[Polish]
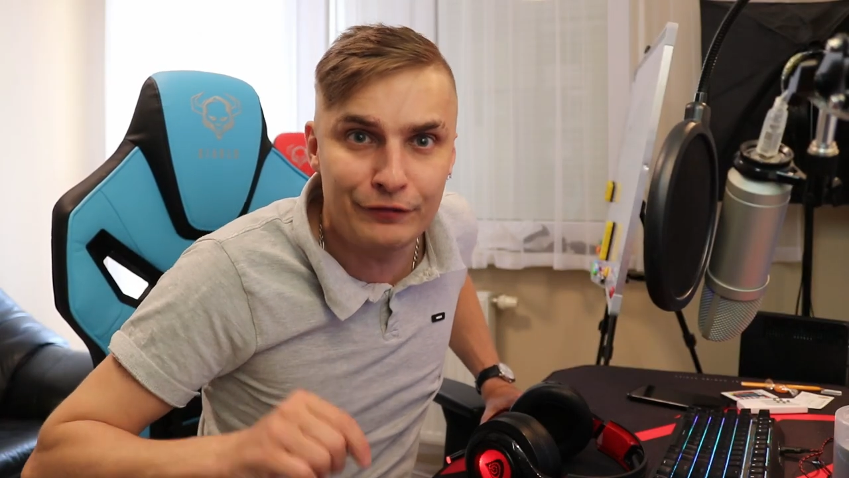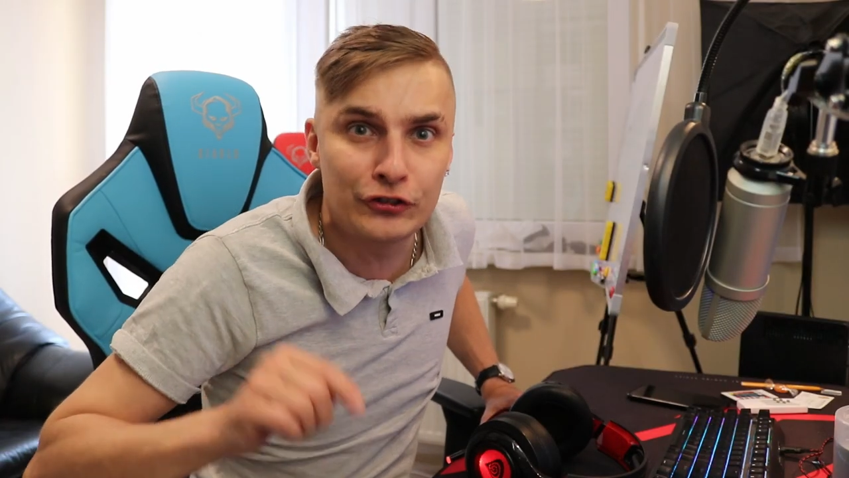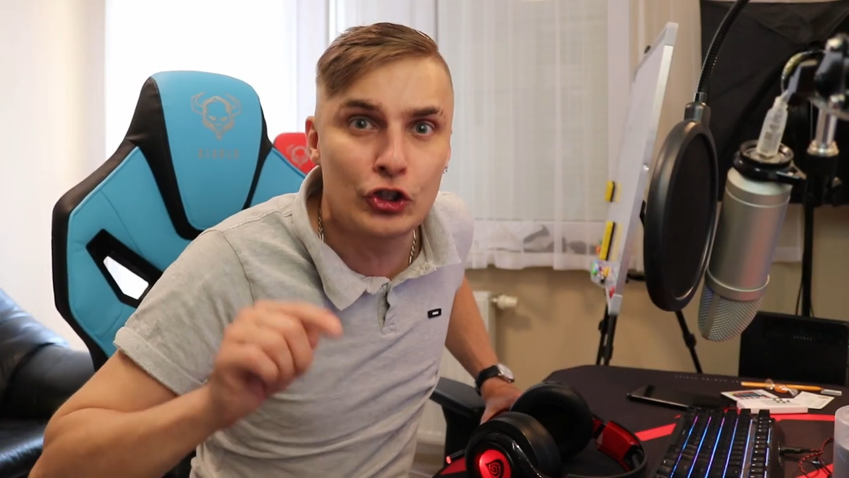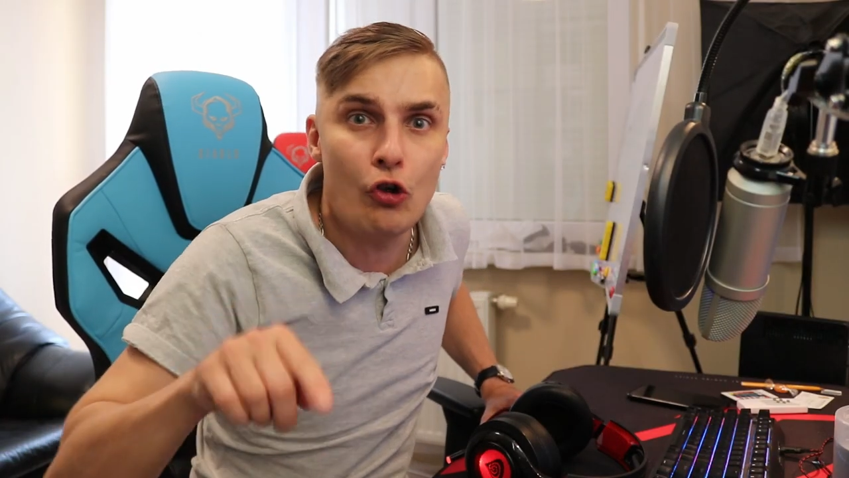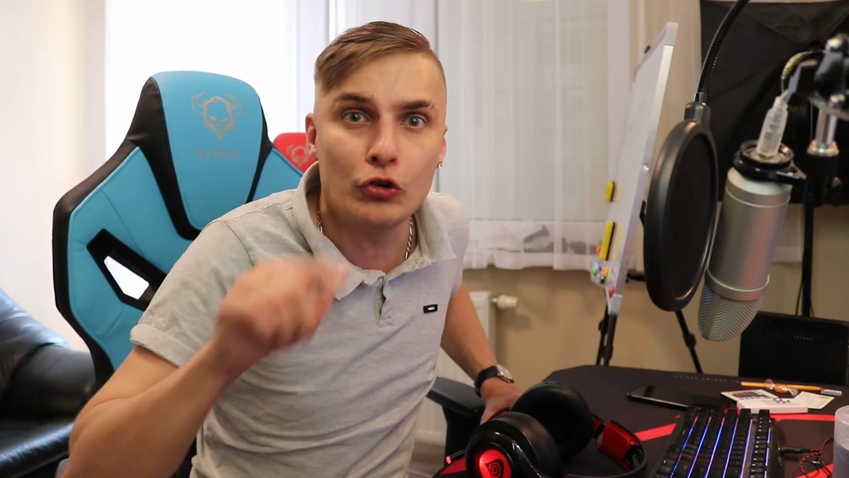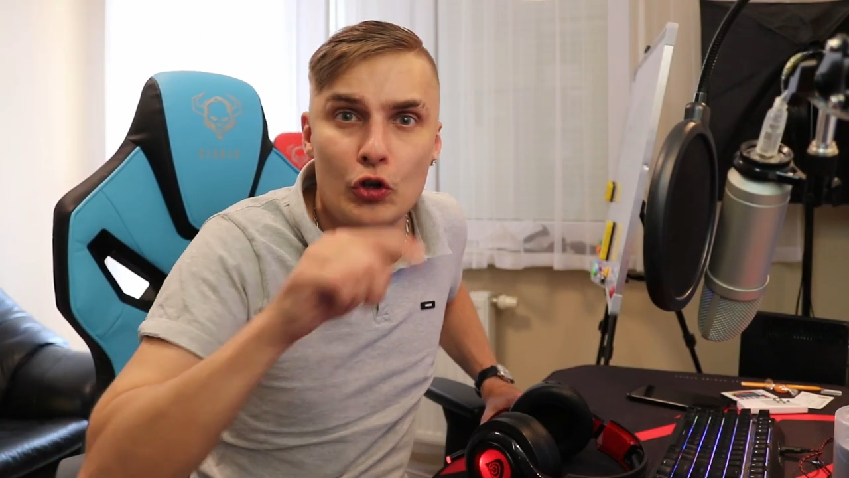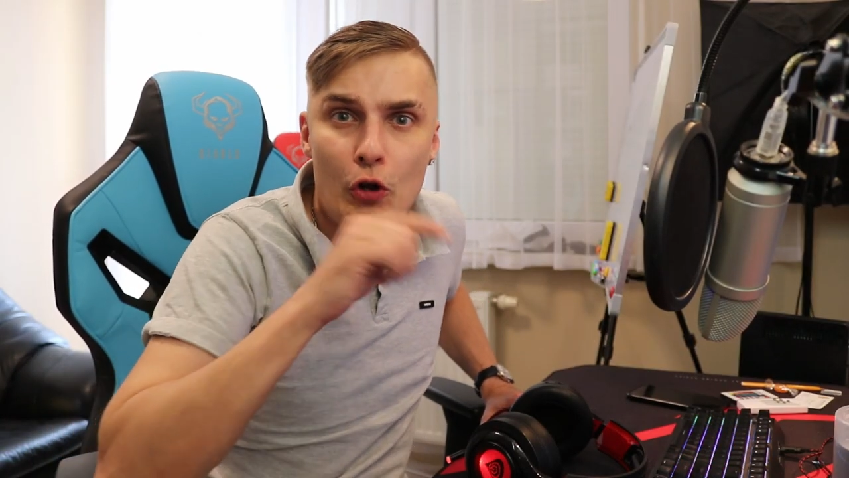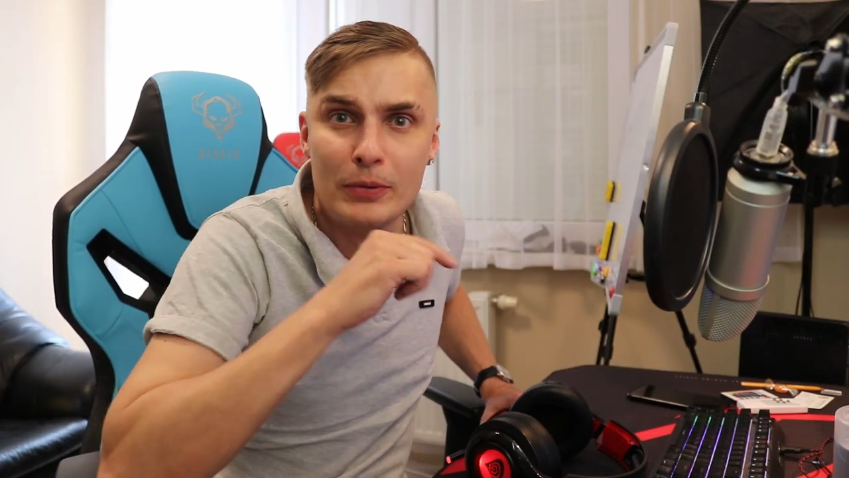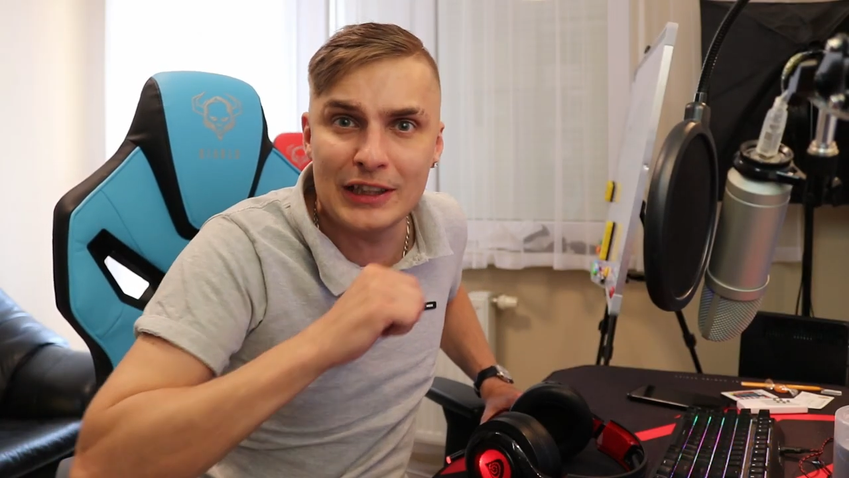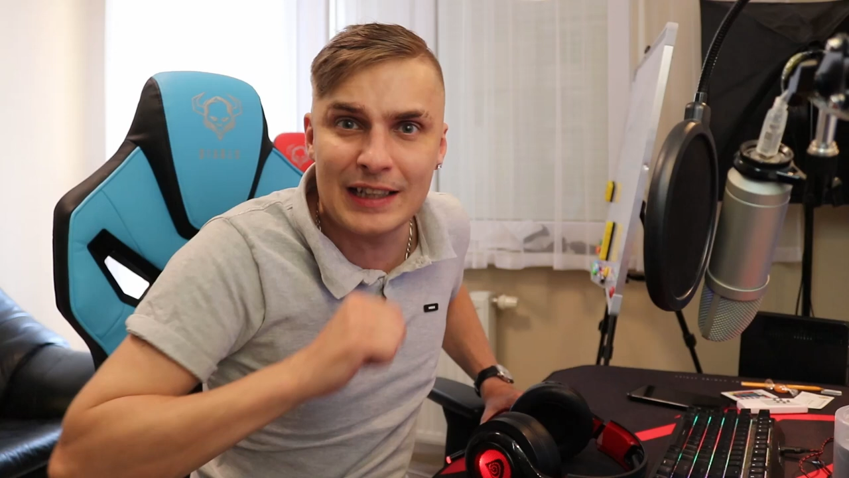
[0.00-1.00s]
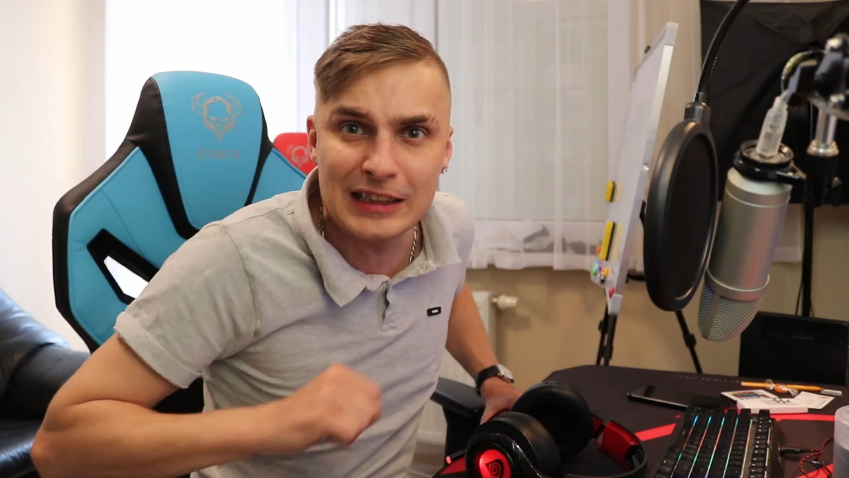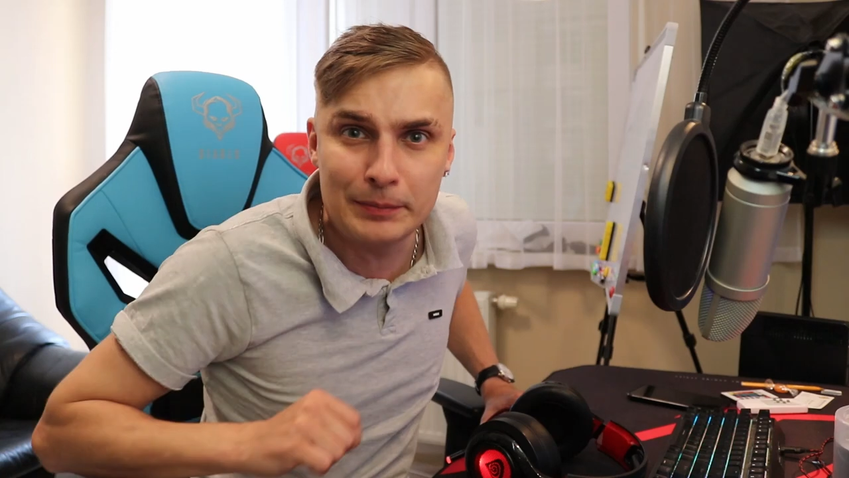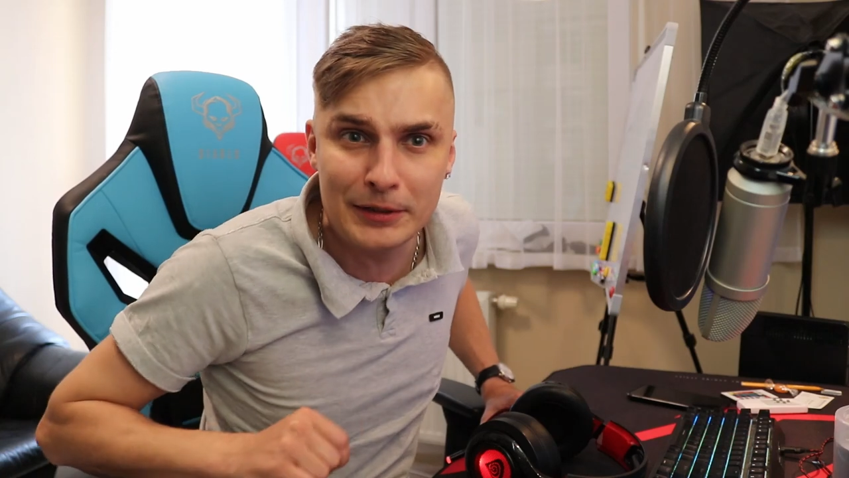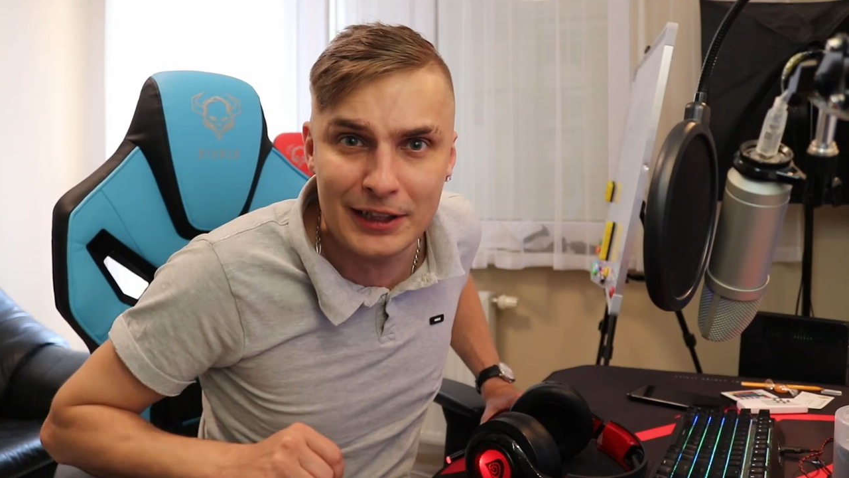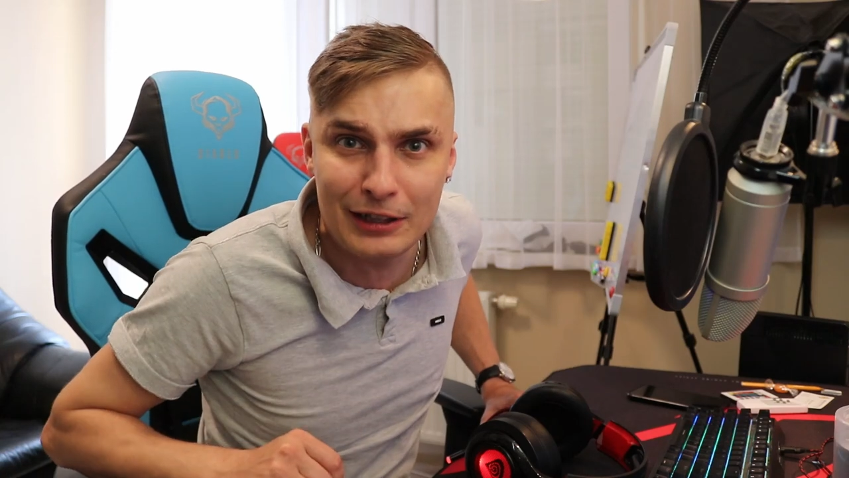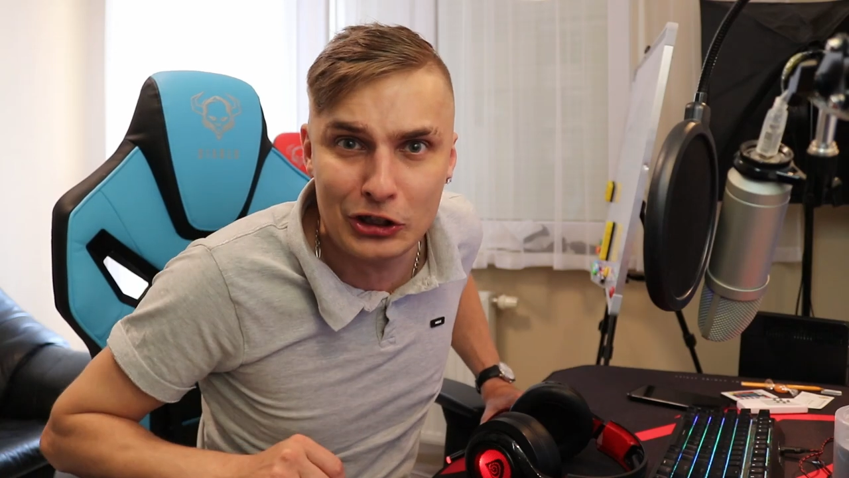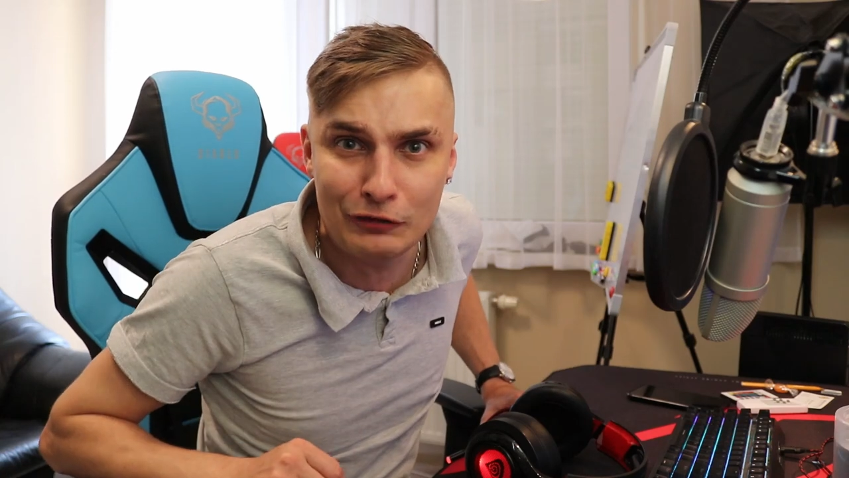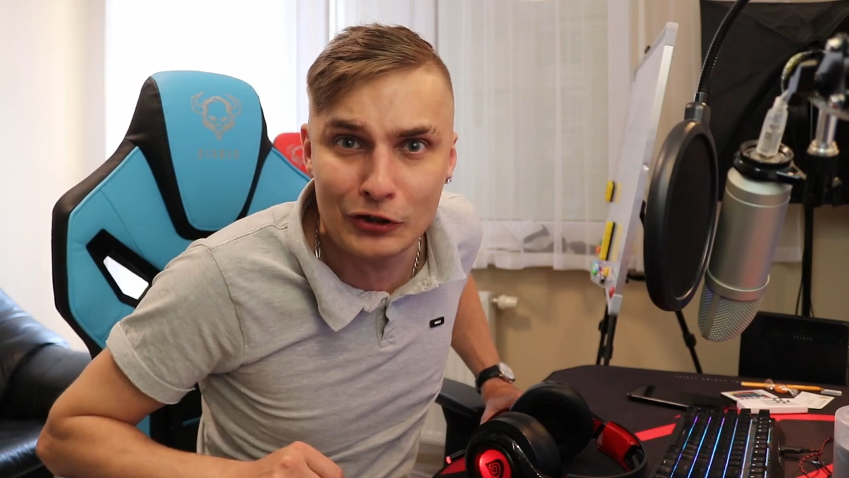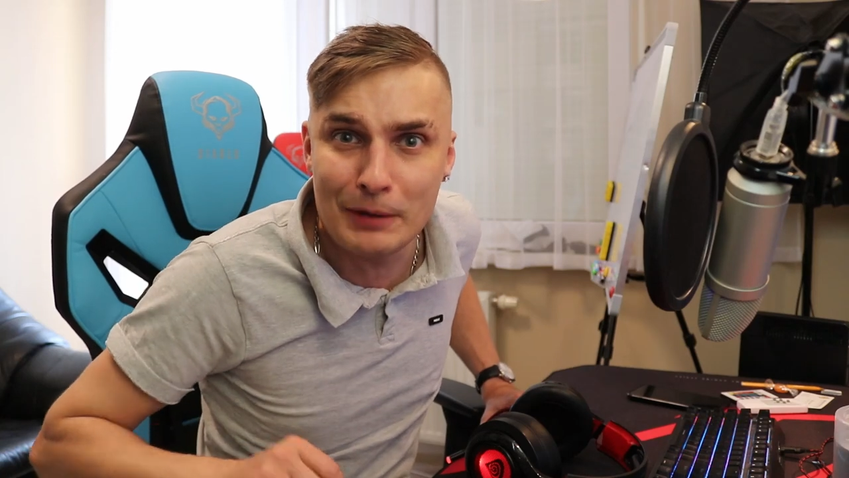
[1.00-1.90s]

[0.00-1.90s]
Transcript: wciąż robi te transmisje na żywo,